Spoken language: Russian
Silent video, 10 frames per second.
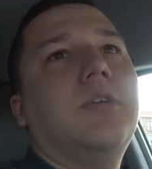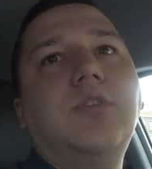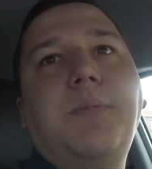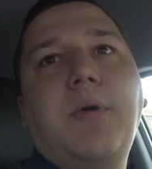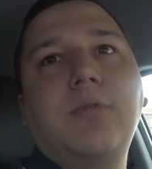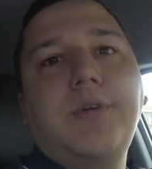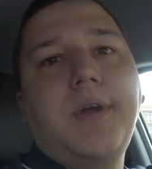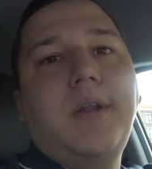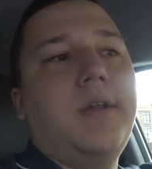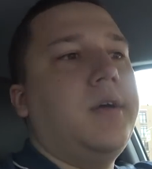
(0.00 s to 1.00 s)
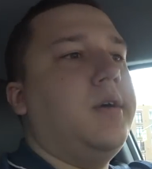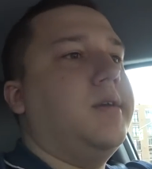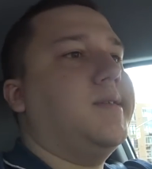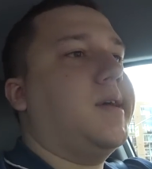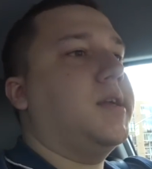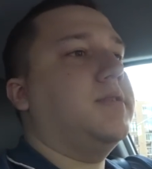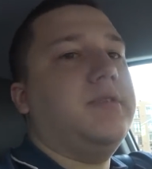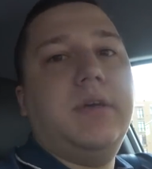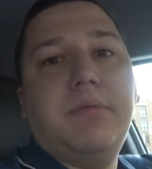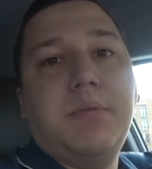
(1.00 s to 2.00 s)
Но, походу, реально
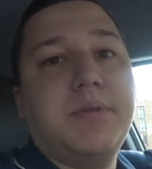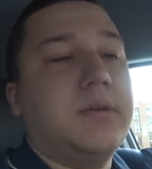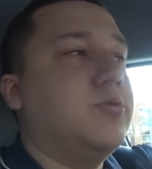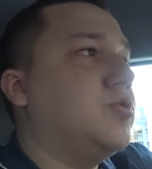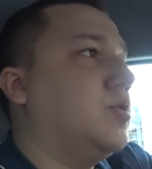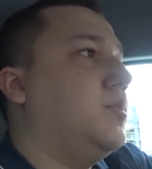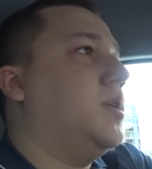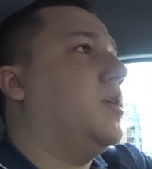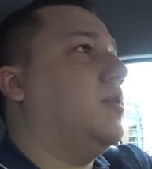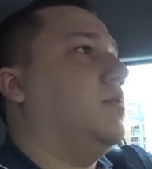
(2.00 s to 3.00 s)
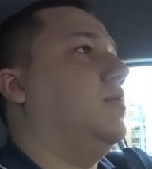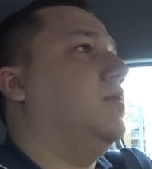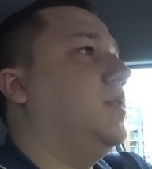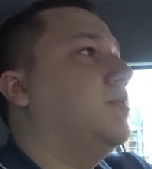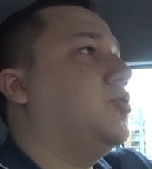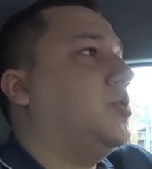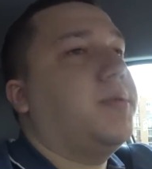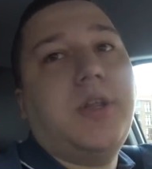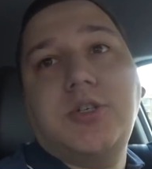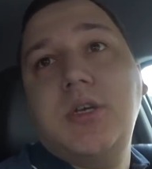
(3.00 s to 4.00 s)
заказов не было, потому что у меня, э, видимо, что-то
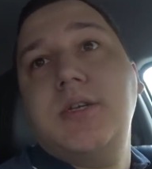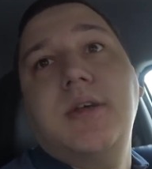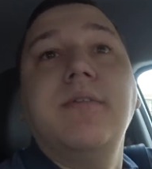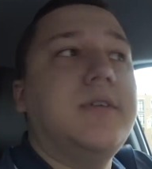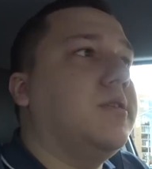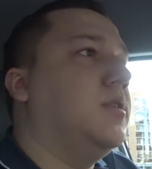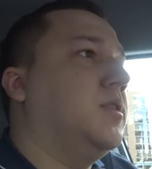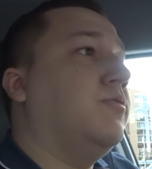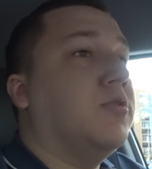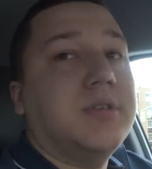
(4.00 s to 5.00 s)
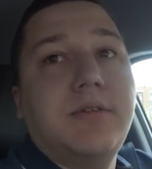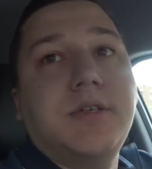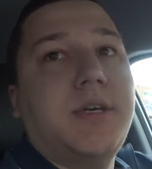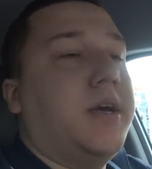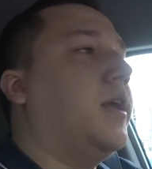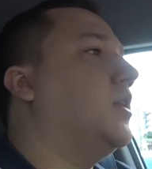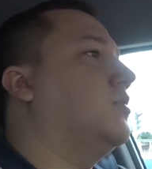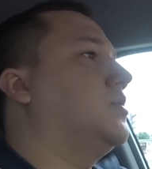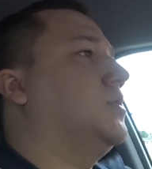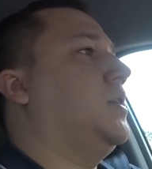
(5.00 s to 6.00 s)
предложение зависло, или телефон завис, хрен
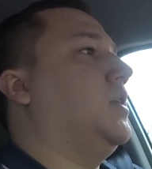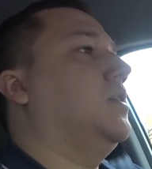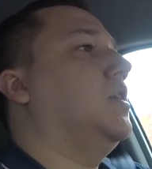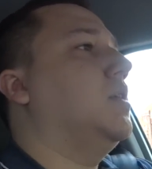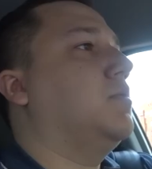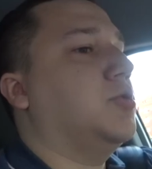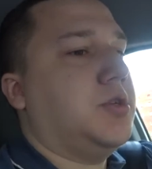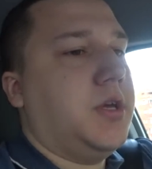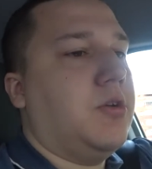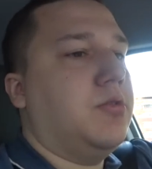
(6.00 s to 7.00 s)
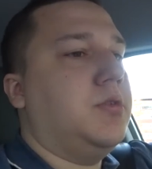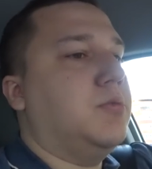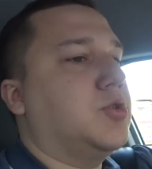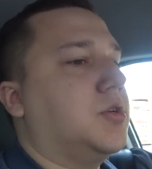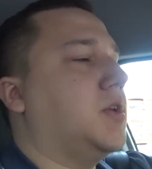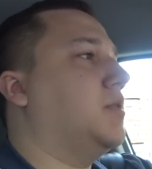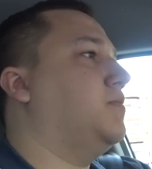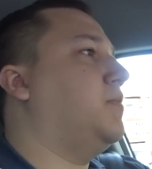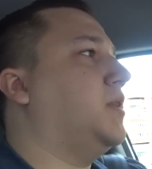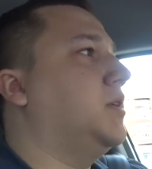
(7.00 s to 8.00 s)
его знает. Потому что я его немножко так
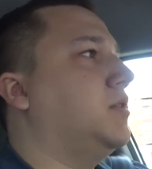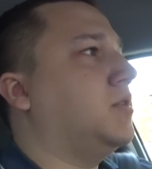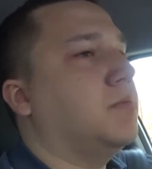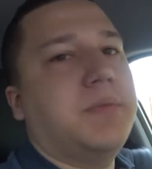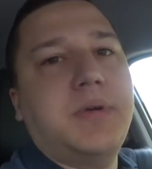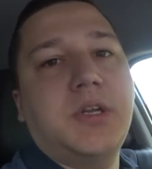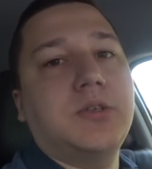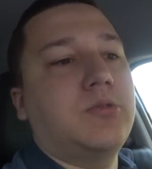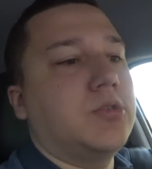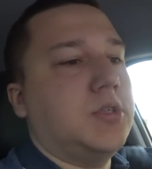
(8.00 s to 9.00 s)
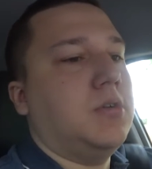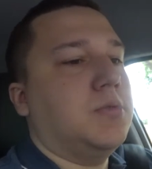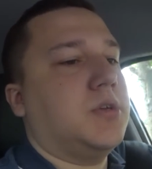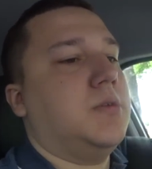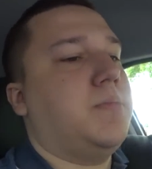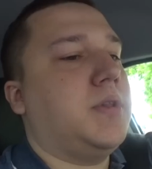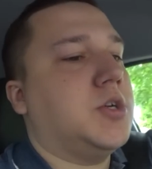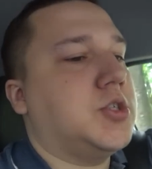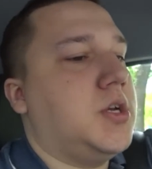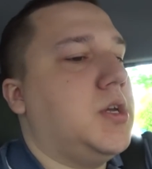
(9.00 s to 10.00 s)
потыкал, перезагрузил, можно сказать,
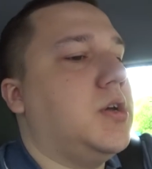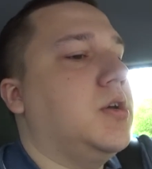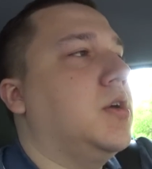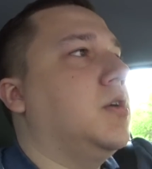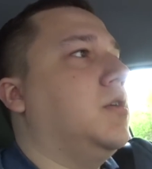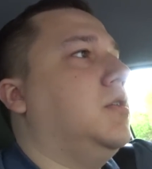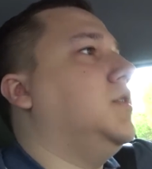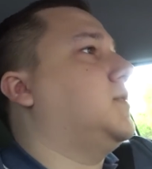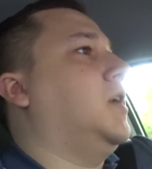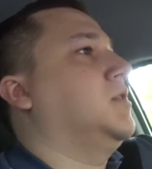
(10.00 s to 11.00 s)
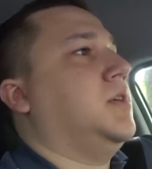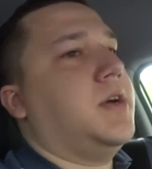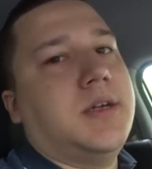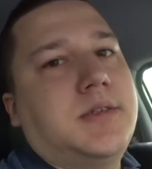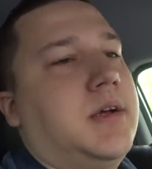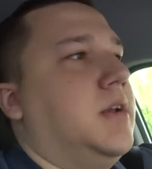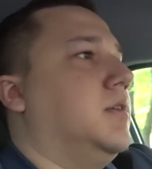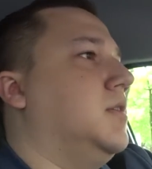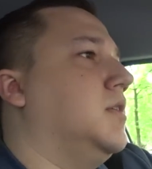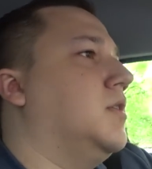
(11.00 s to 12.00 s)
приложение, и сразу заказ дали.
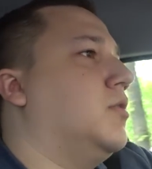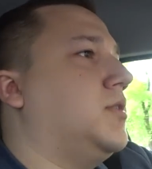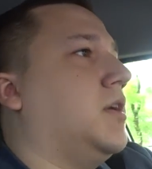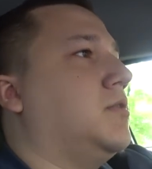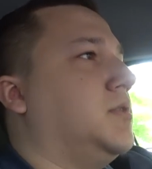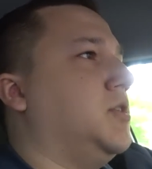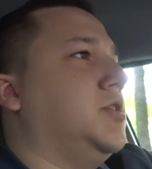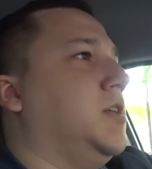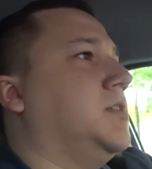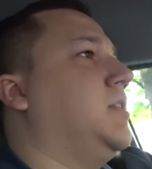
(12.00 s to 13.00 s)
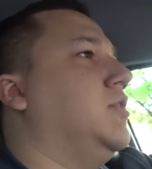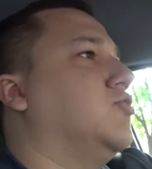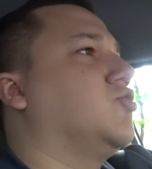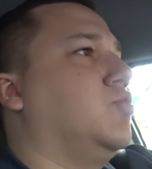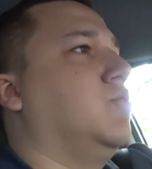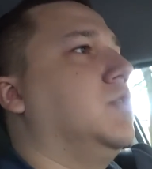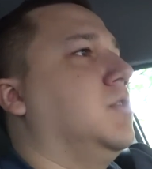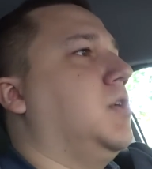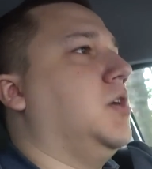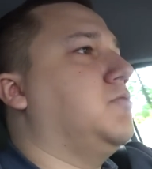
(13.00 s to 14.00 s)
Вот так вот, значит, я стою, жду,
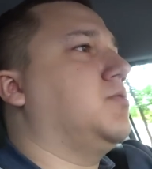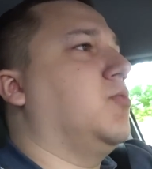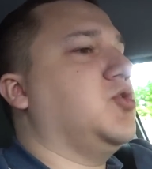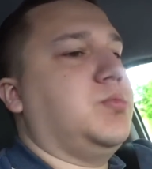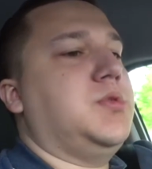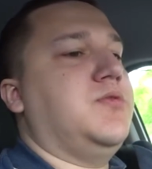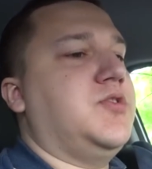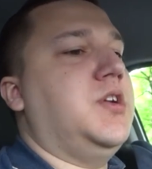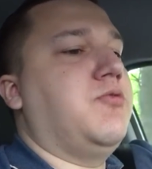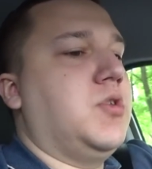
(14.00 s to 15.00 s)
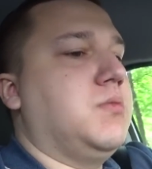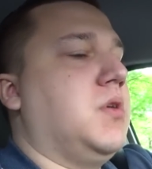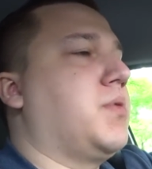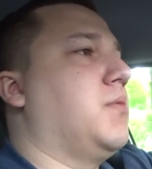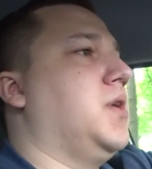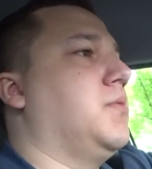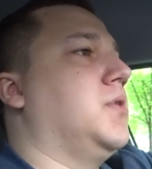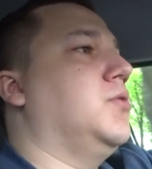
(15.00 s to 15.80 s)
а тут, может быть, в телефоне была проблема.